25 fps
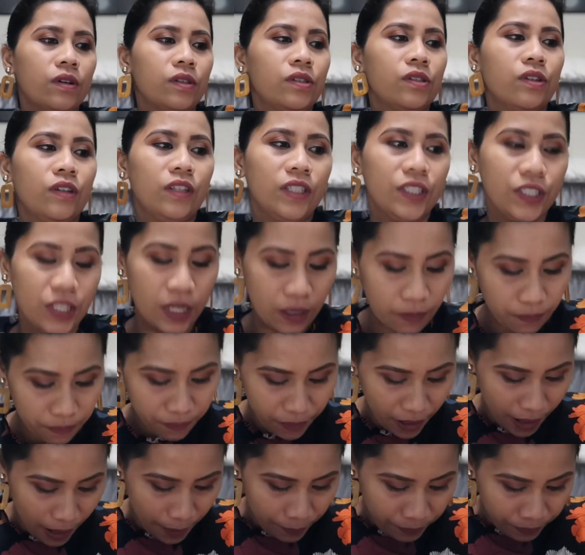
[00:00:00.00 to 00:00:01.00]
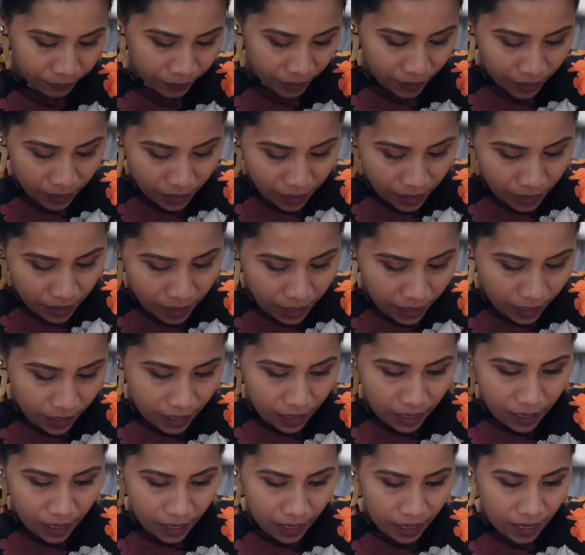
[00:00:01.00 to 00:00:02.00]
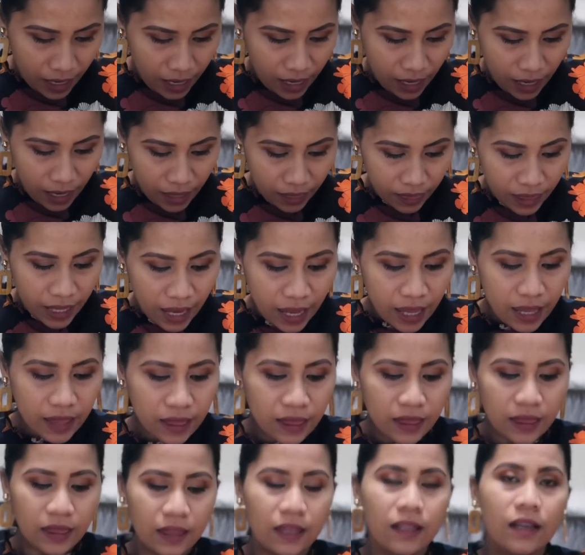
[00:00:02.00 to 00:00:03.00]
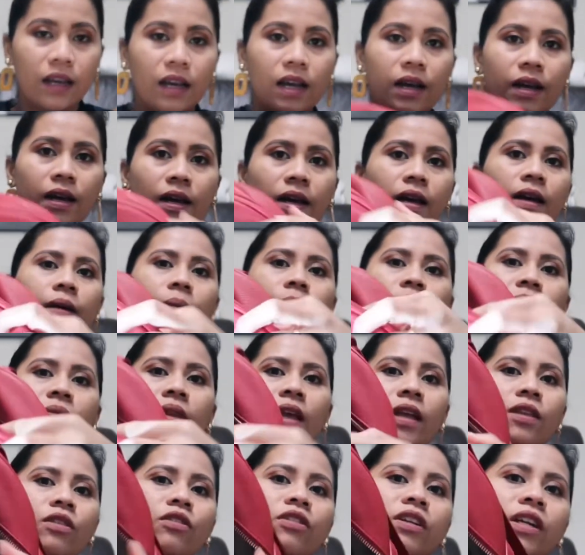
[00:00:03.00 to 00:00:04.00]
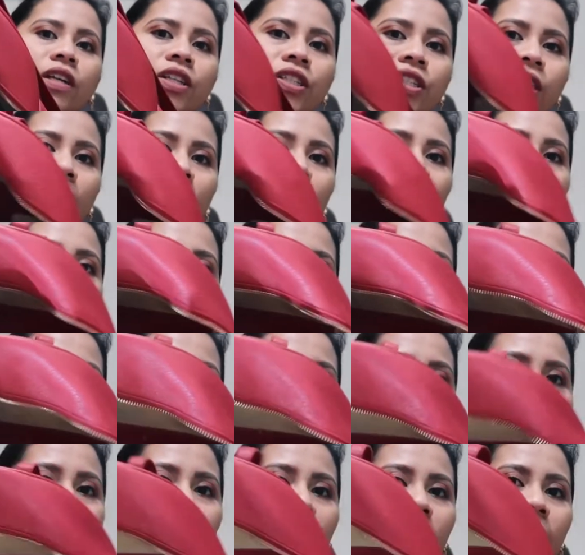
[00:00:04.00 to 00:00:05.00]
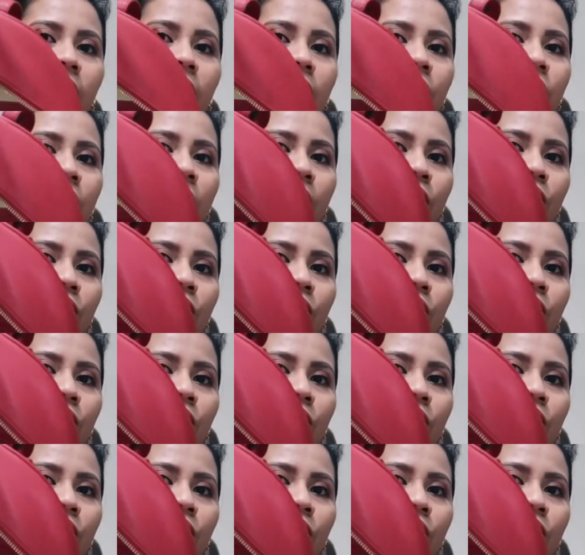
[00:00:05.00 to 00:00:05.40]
So, andyan pa. And then, uh, ito na siya. So, empty na siya